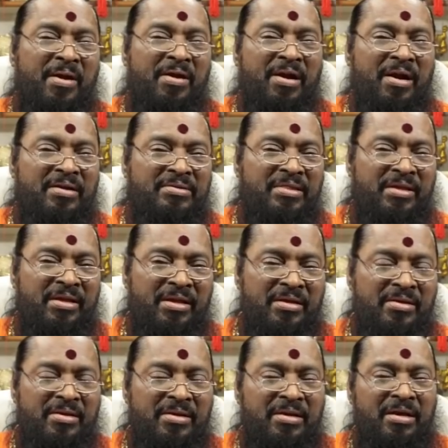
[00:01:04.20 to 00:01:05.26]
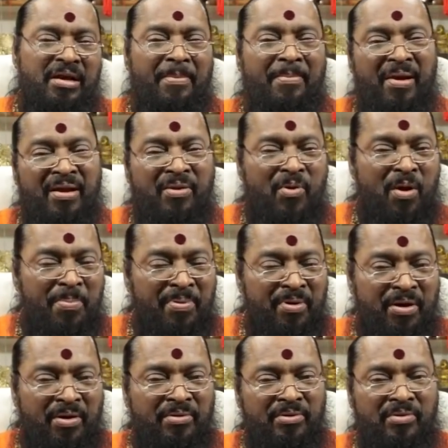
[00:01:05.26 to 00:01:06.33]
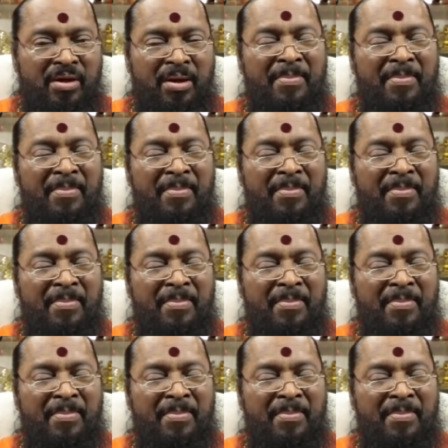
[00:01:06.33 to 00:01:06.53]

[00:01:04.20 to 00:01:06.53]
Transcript: మాట్లాడితే అమ్మాయి కోపం రావటం